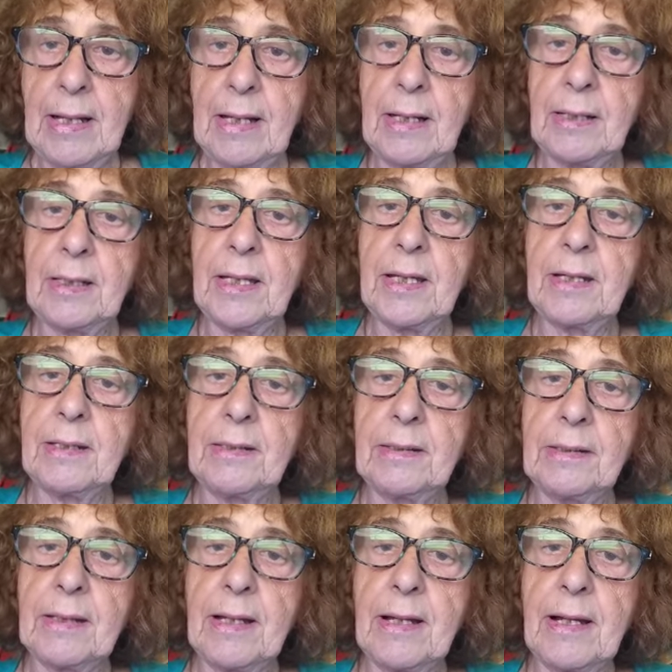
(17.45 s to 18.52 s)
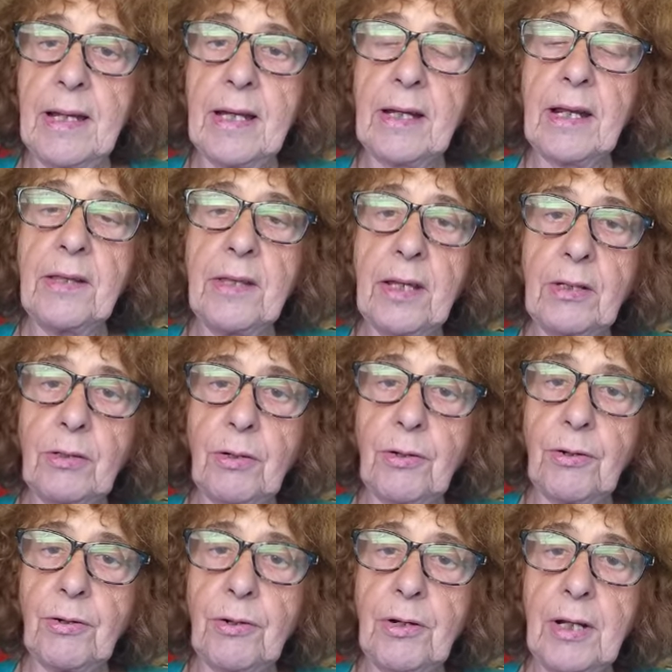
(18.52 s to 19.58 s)
a quien le
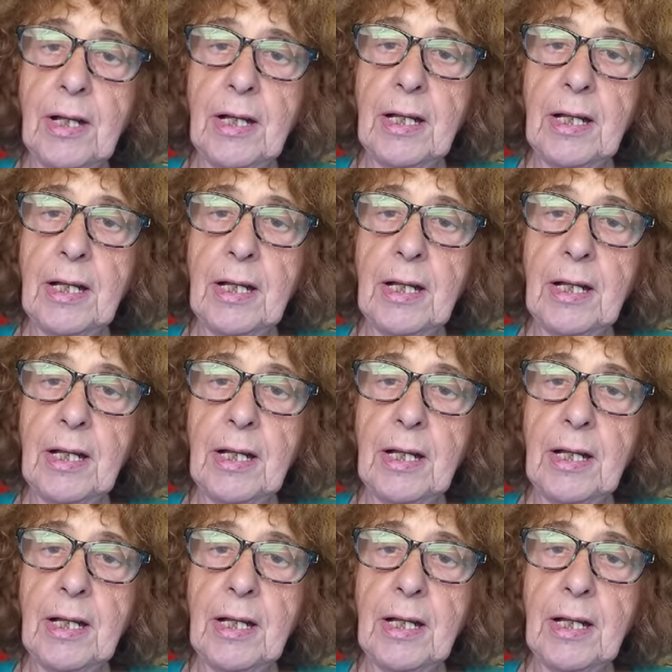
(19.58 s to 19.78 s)
agradezco